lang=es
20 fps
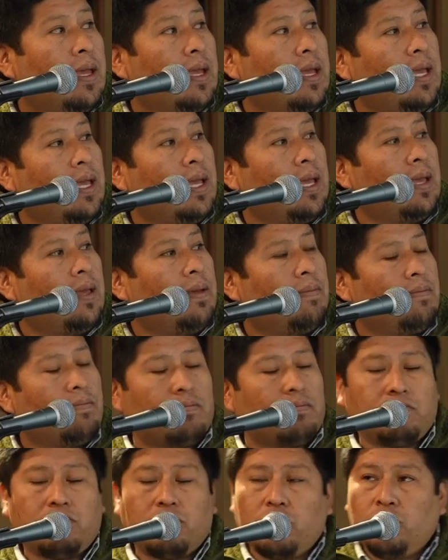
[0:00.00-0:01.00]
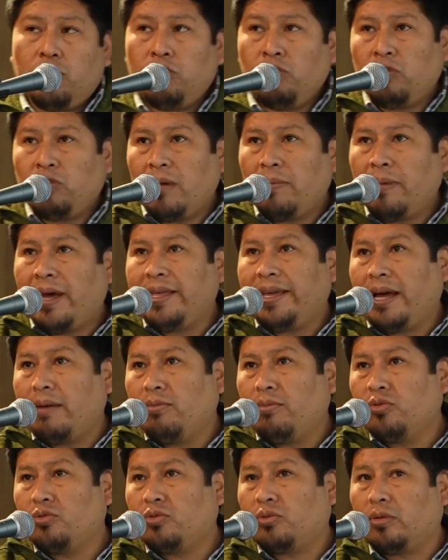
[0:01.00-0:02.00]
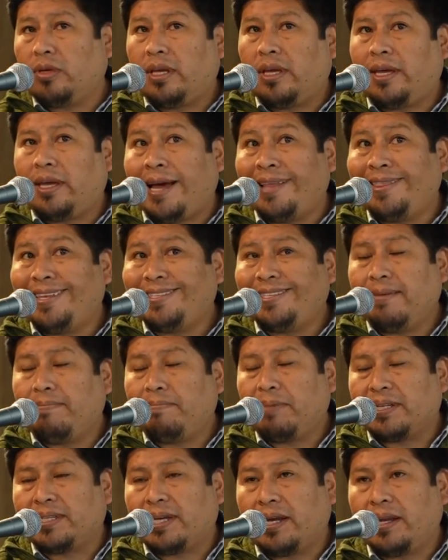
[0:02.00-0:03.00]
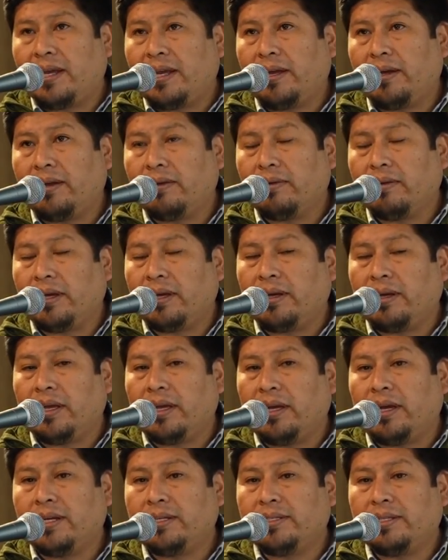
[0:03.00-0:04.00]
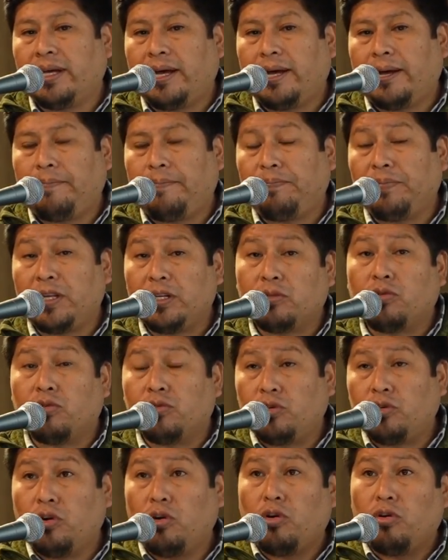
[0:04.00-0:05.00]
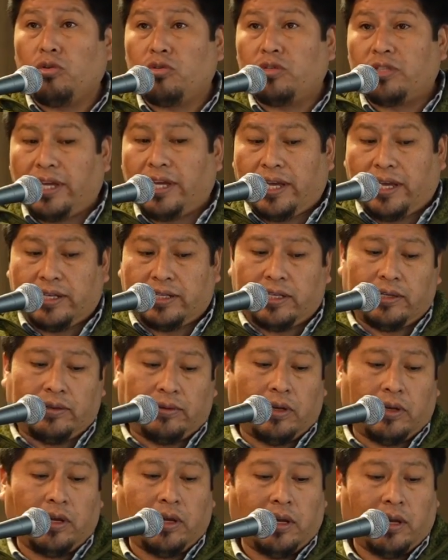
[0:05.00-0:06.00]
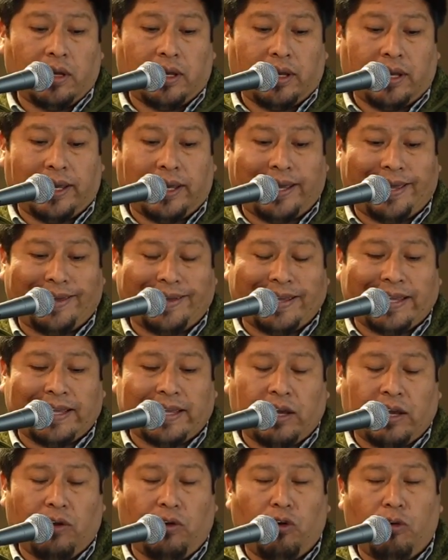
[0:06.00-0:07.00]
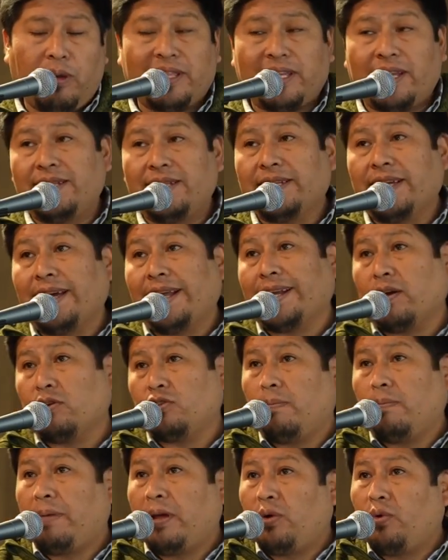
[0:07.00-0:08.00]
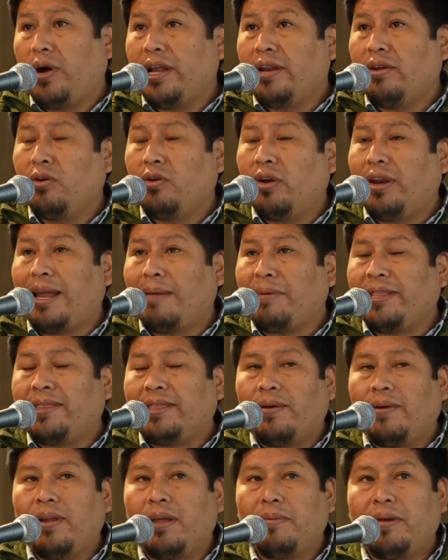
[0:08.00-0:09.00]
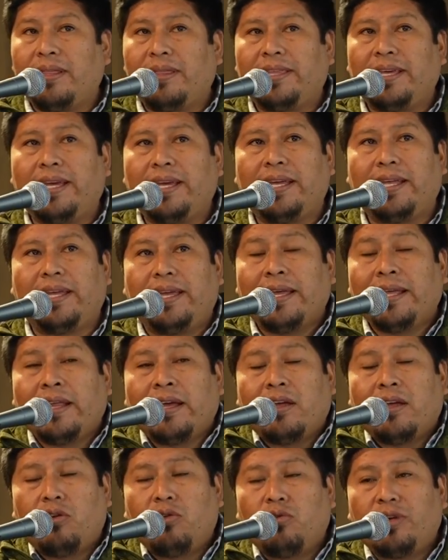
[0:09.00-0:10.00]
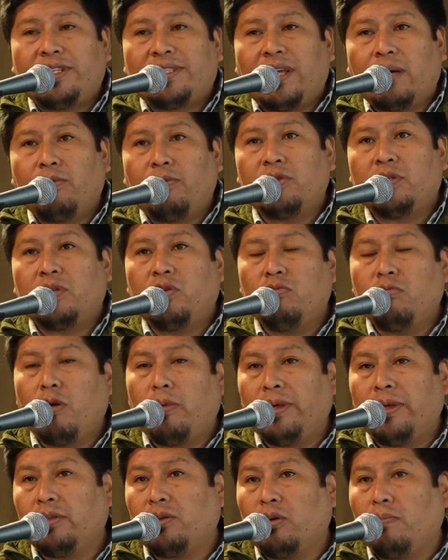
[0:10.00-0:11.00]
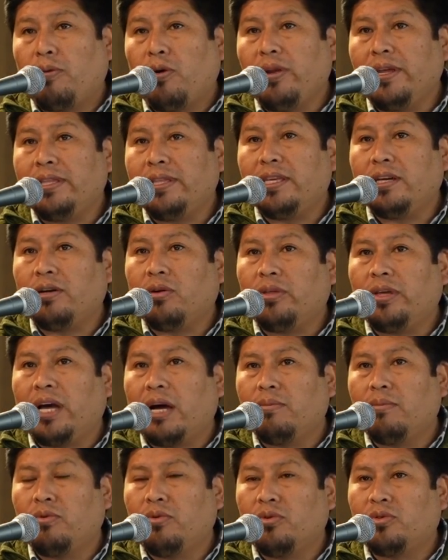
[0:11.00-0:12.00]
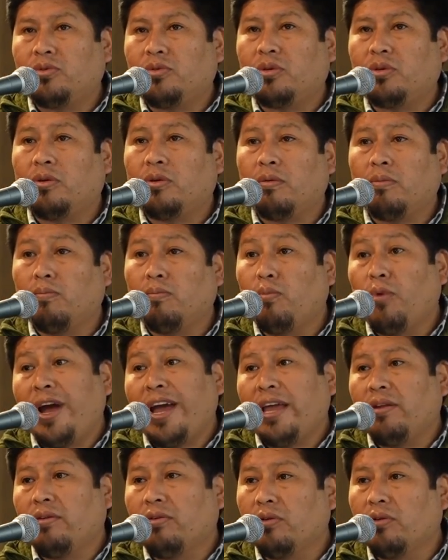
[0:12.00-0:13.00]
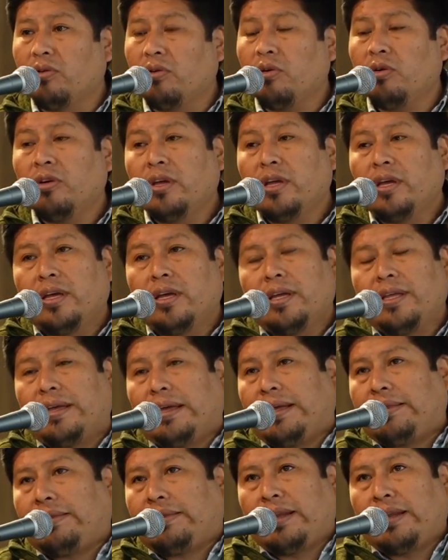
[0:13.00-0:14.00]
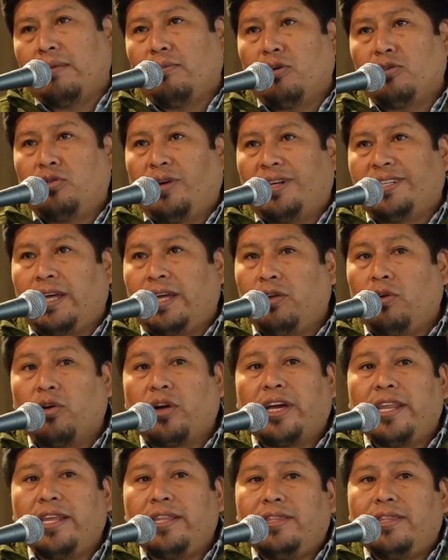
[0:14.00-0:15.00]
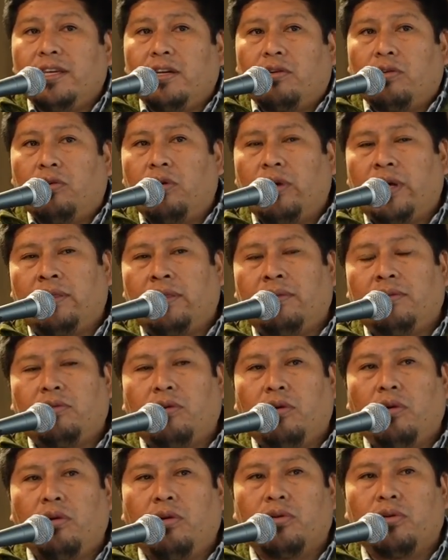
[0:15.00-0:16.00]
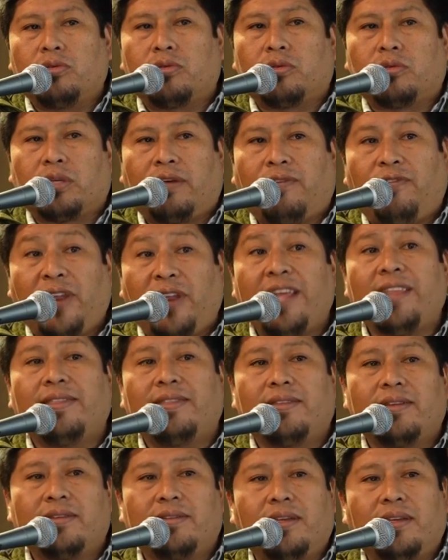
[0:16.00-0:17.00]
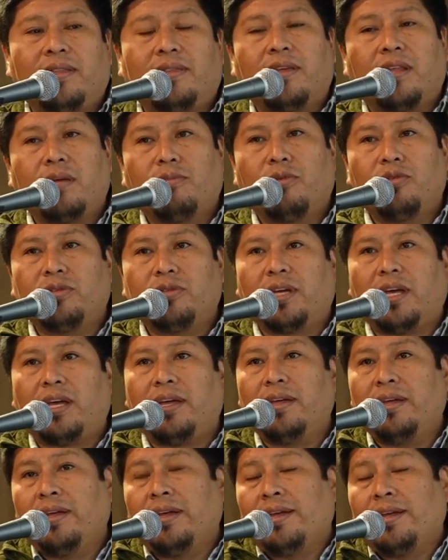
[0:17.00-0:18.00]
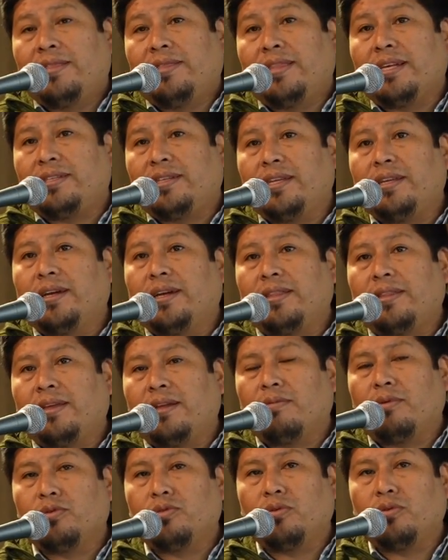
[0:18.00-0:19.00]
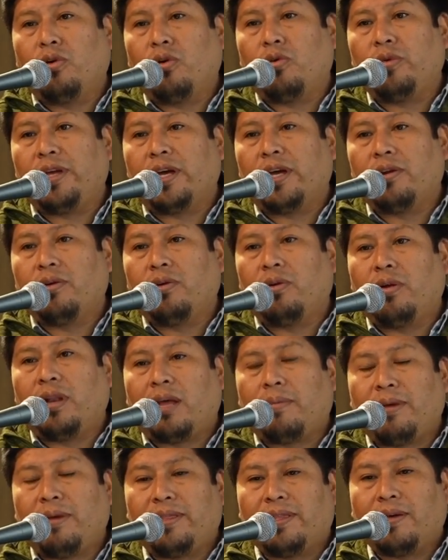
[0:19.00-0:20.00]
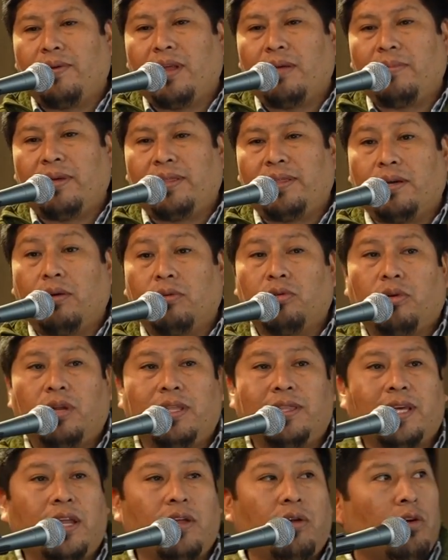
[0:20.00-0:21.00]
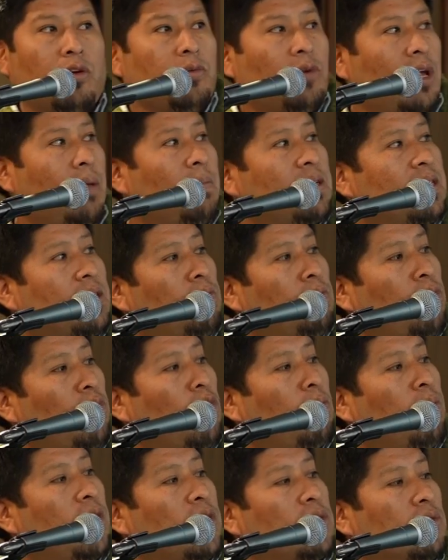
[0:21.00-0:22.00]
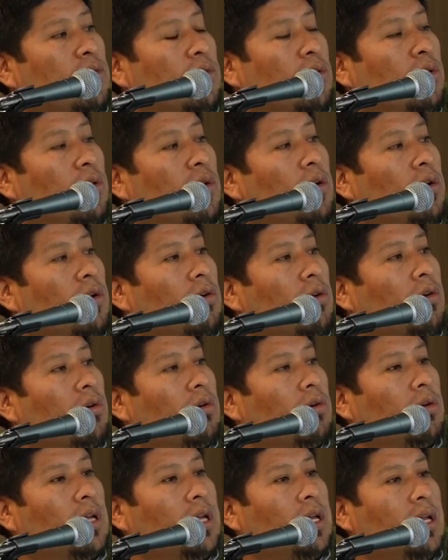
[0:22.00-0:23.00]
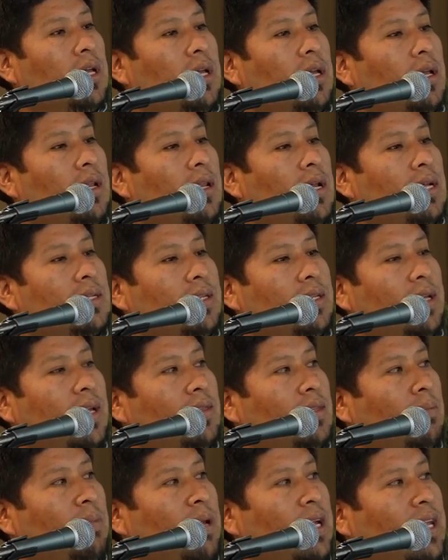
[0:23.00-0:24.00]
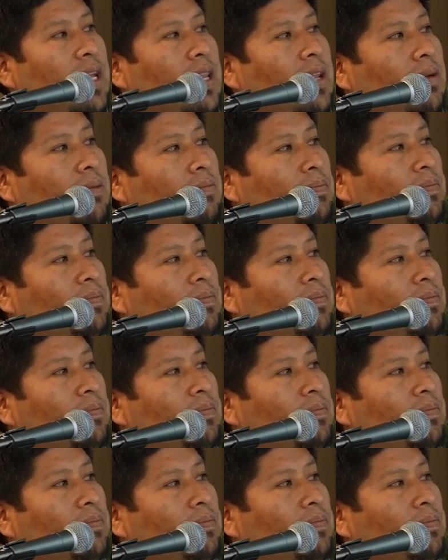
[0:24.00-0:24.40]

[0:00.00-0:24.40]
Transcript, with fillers: Eh, y un tema, digamos, antes de empezar en esta discusión con ustedes, eh, quiero comentarles que en el caso peruano, lamentablemente, eh, no estamos en un momento político, digamos, bueno, ¿no? Eh, tenemos un escenario crítico en todos los frentes y tenemos que decir que tenemos un gobierno lamentablemente autoritario, Y voy a empezar un poco por eso con la siguiente página.